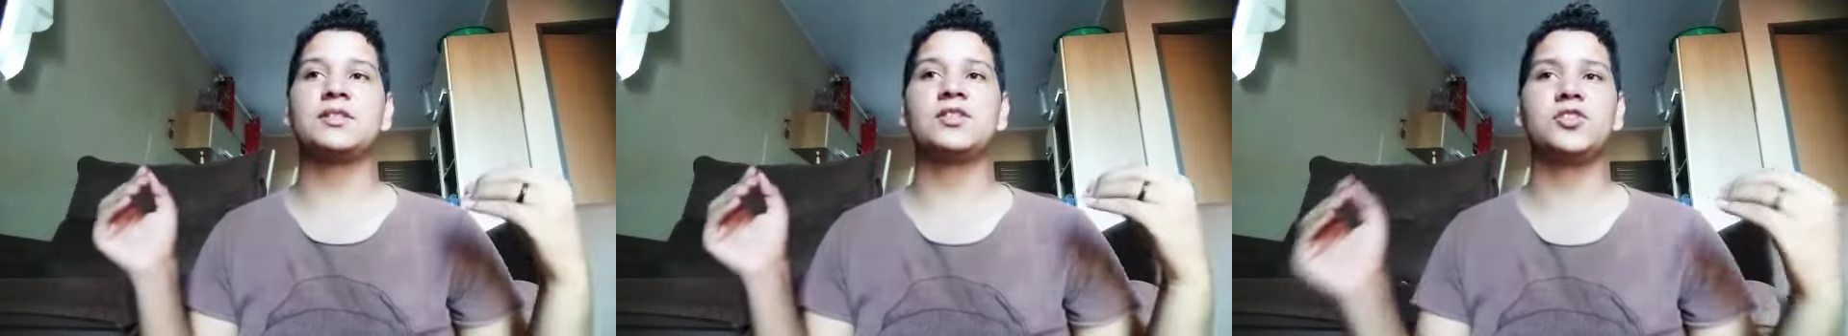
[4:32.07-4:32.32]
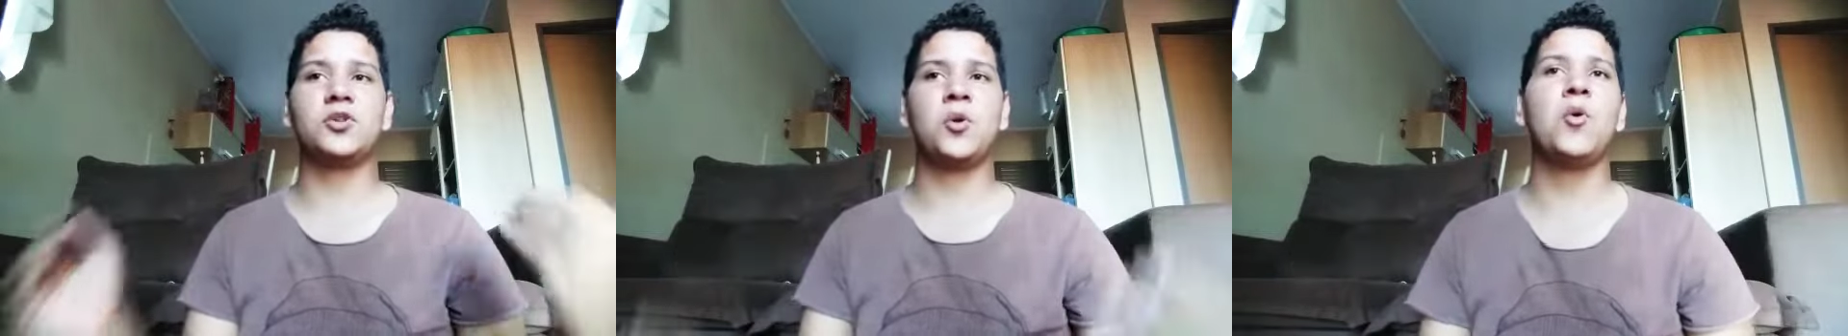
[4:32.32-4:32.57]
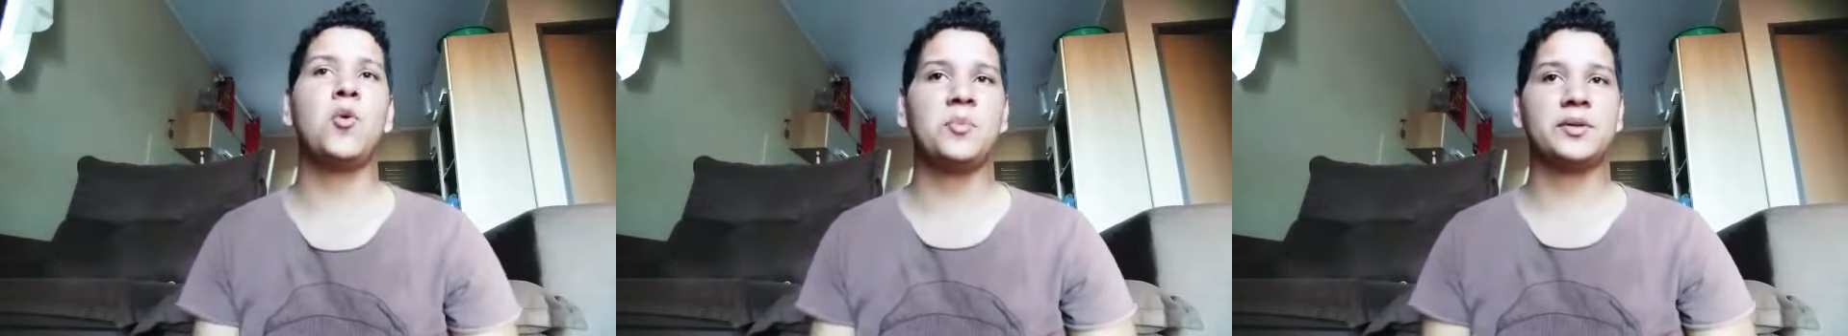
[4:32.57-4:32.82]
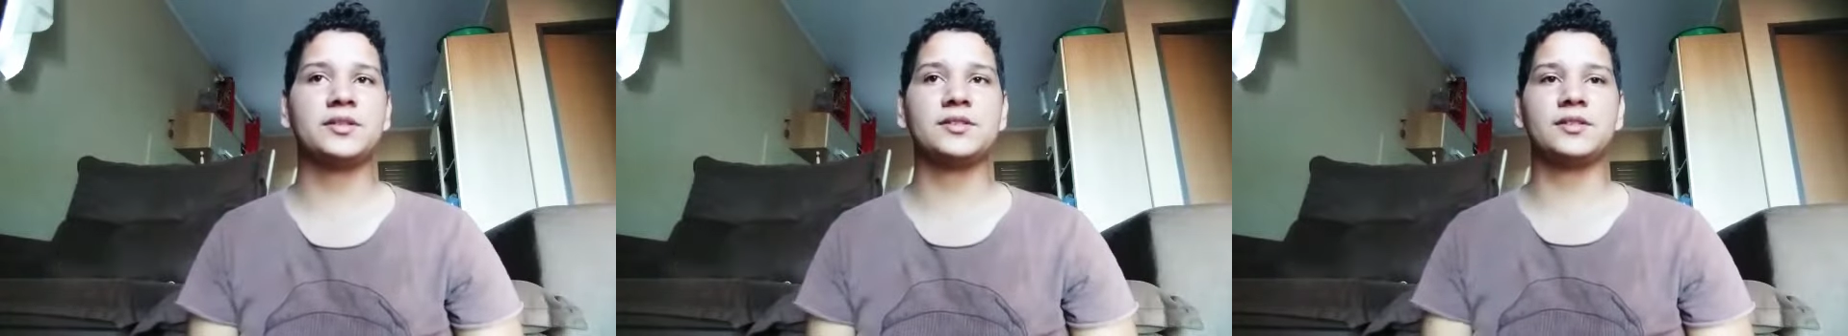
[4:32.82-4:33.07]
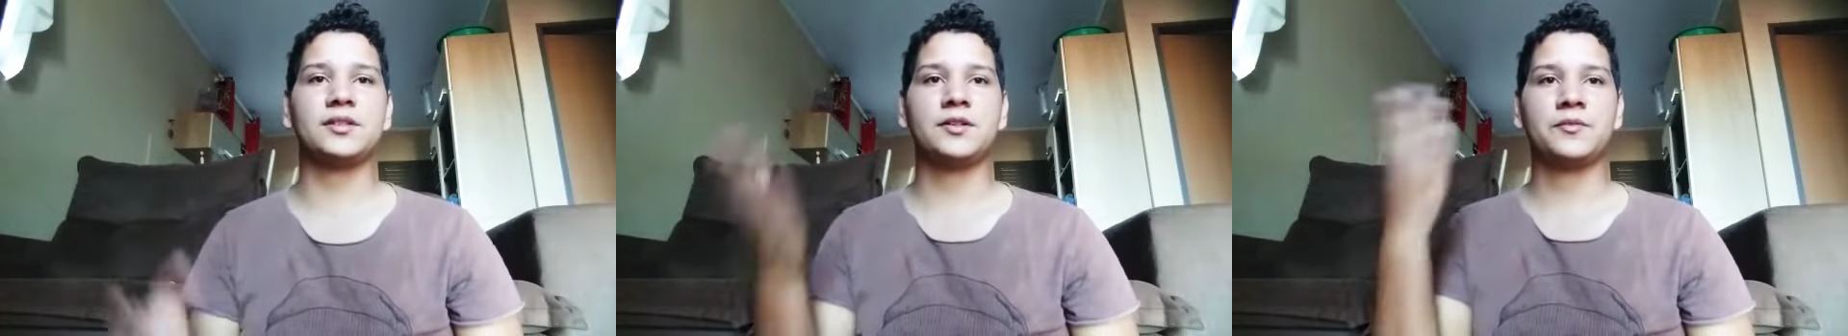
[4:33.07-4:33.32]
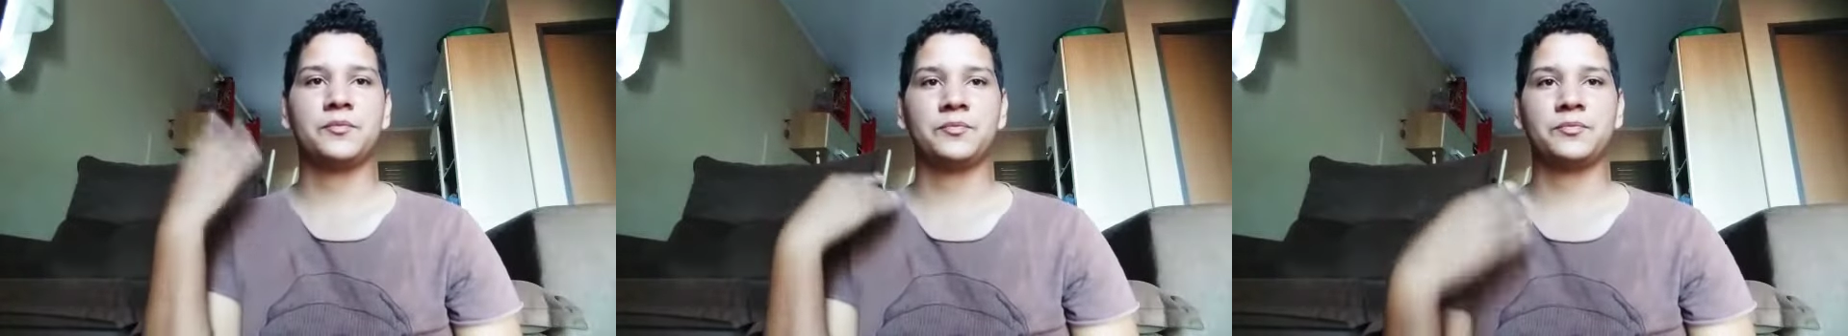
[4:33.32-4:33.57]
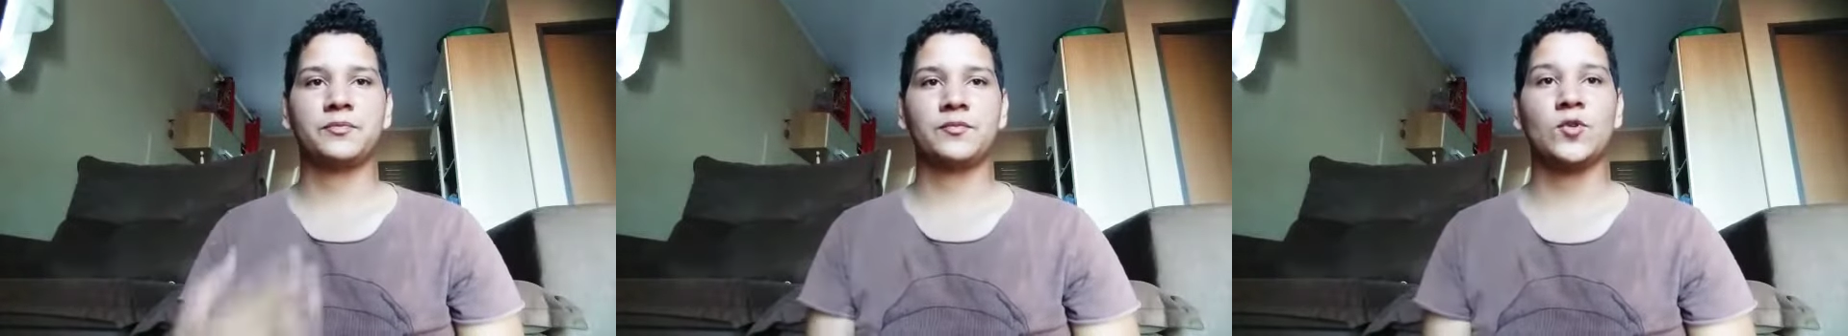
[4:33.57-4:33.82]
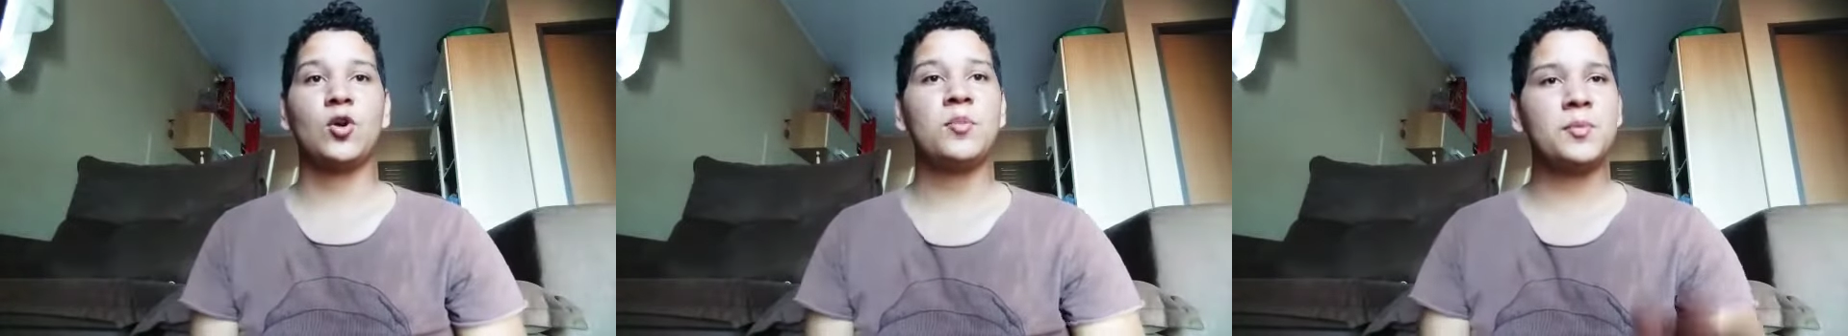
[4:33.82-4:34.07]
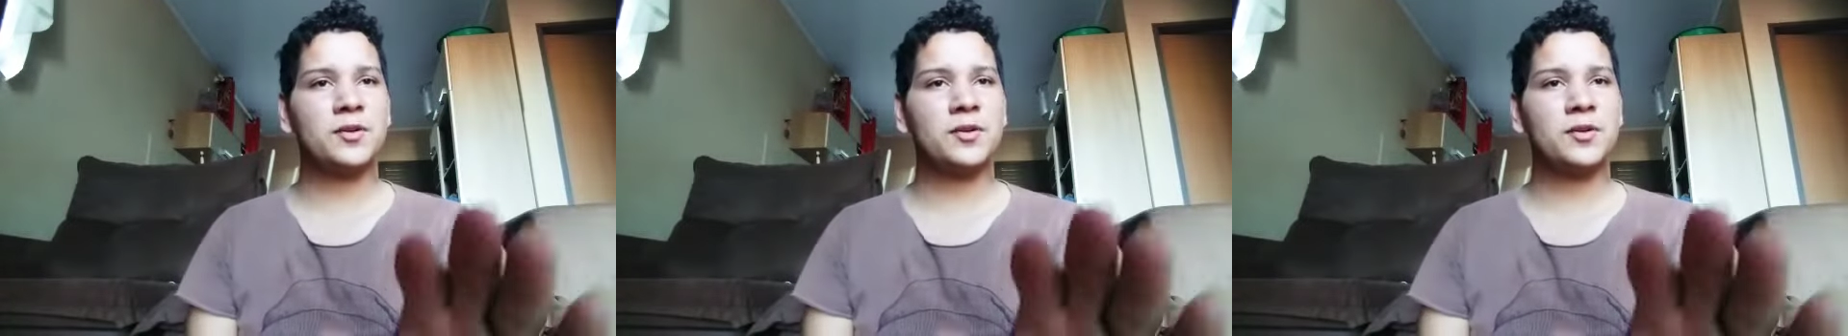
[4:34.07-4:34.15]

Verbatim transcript: Meu filho, você precisa de roupas?